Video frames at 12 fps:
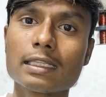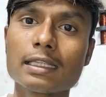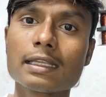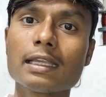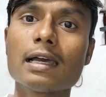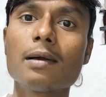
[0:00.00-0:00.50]
किया
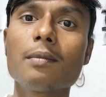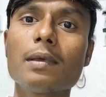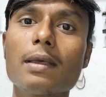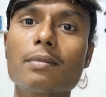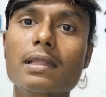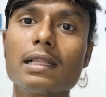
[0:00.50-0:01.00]
था कि
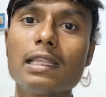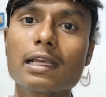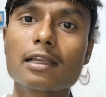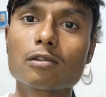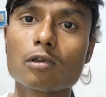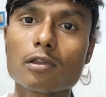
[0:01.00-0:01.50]
हम एम
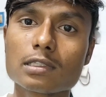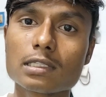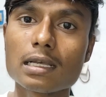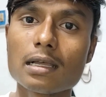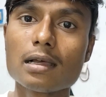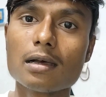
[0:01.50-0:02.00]
देकर थोड़ा
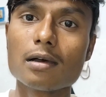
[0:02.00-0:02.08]
सा